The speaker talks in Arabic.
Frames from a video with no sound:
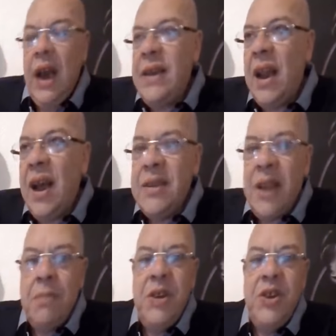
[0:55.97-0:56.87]
احنا
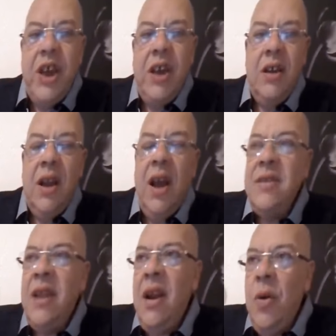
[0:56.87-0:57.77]
الخطر منين جاي
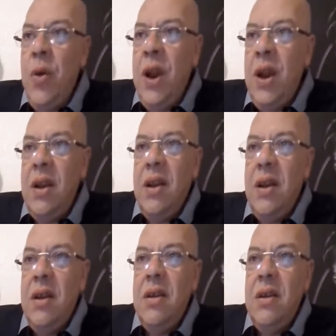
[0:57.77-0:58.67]
الخطر الاول
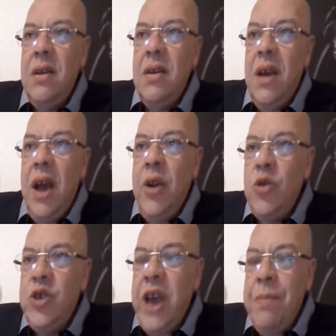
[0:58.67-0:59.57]
انه
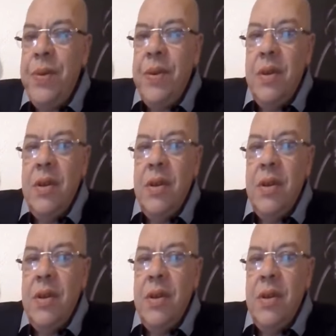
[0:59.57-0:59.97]
الشعب